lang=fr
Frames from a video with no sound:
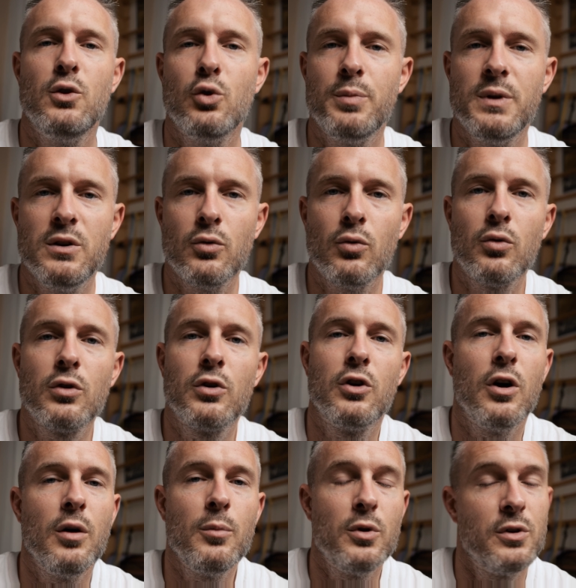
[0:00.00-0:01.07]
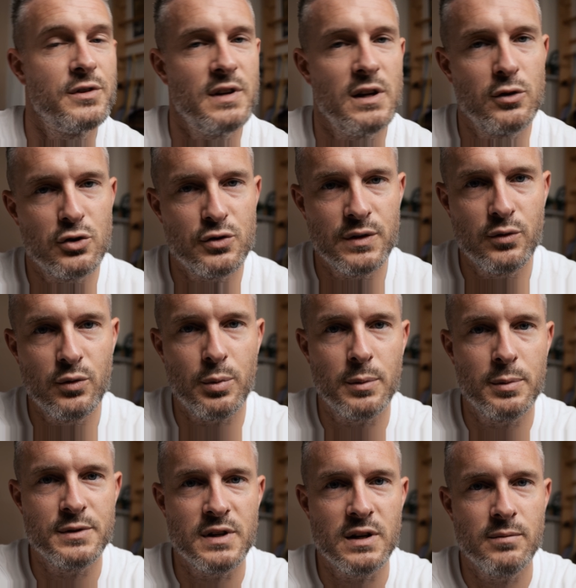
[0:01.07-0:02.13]
et une opinion comme celle que je vais vous
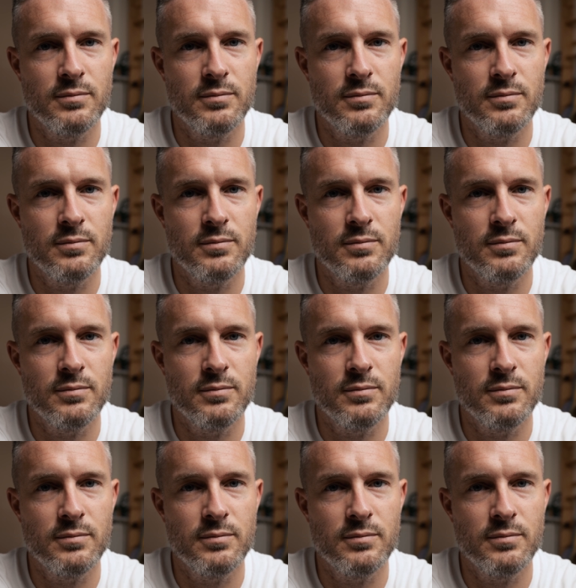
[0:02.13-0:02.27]
proposer.